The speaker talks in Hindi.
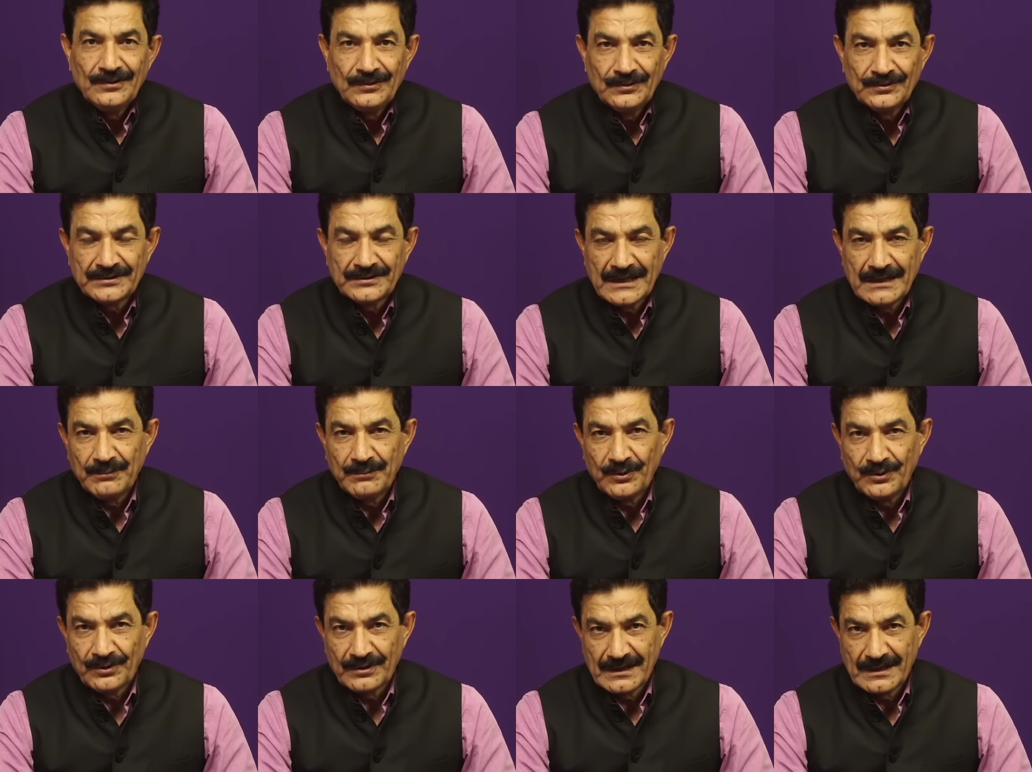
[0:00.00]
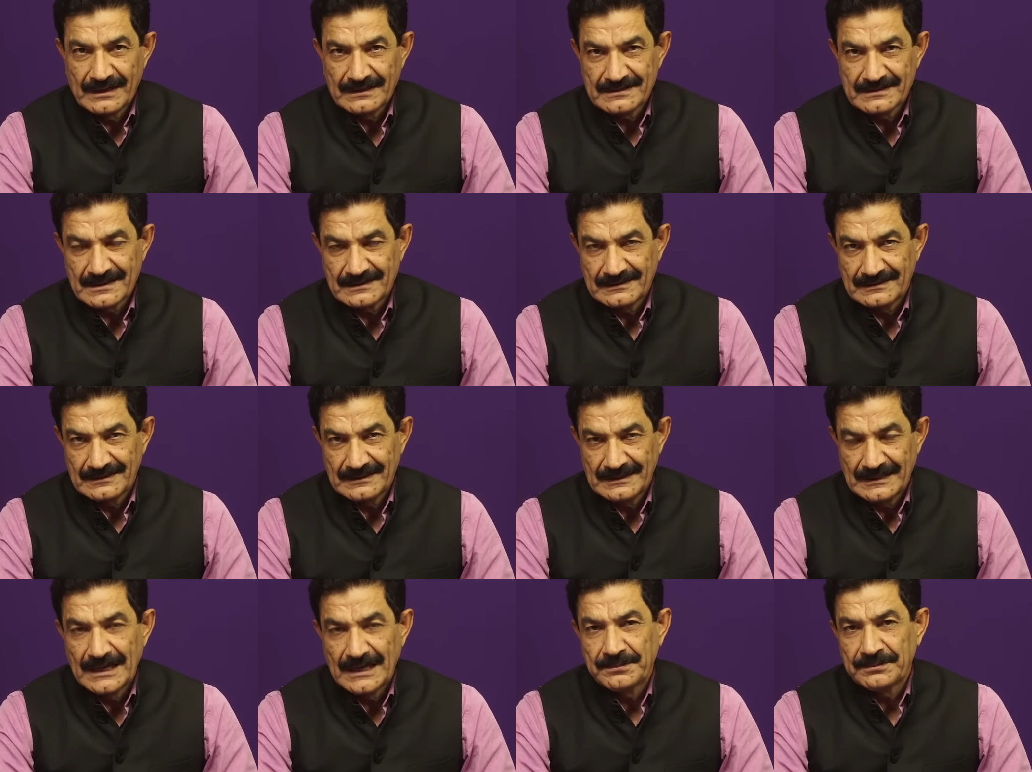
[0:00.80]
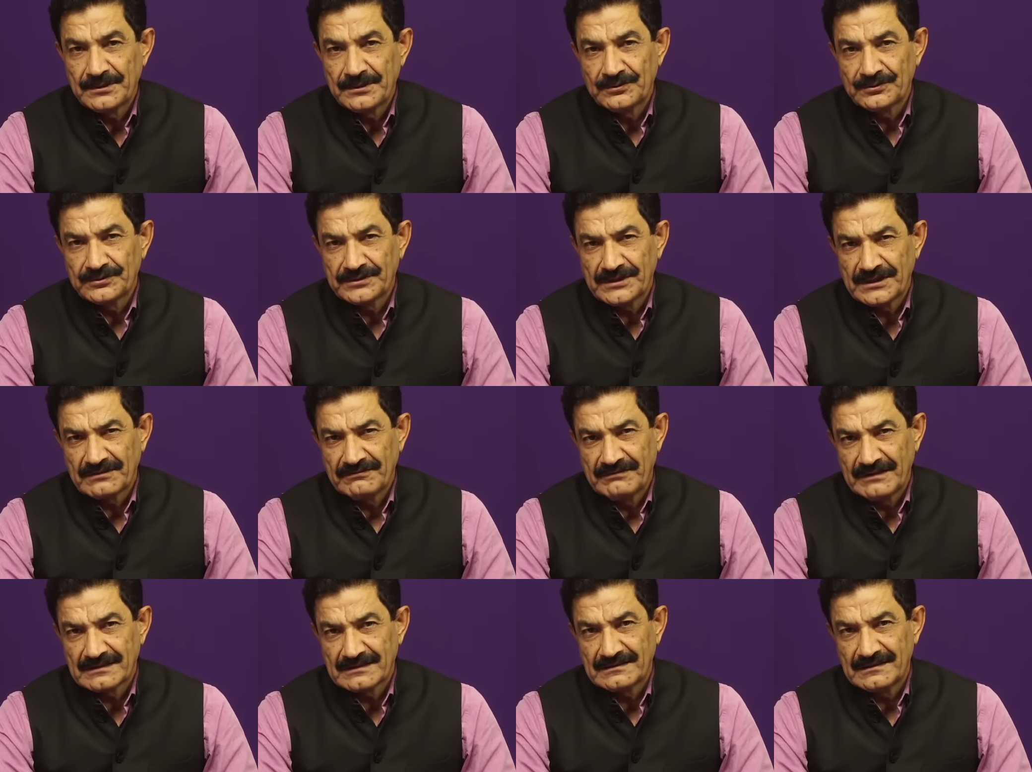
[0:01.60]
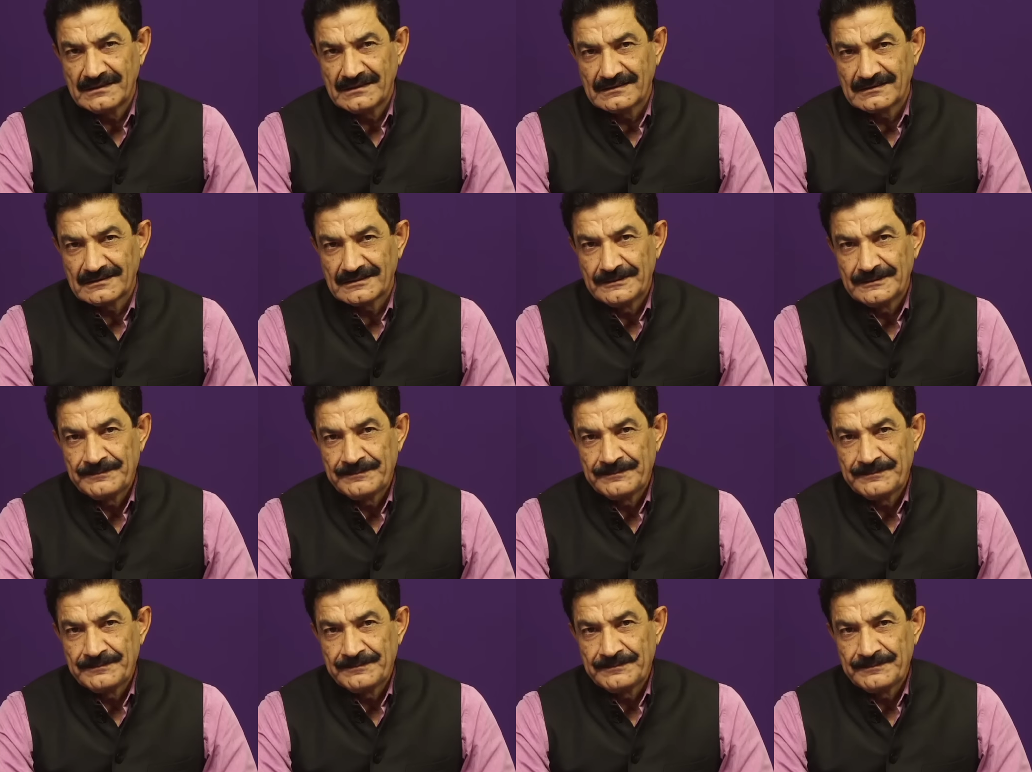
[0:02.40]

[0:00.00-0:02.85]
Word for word: उसे आप भोगना चाहते हैं आपकी कुछ एक व्यक्तिगत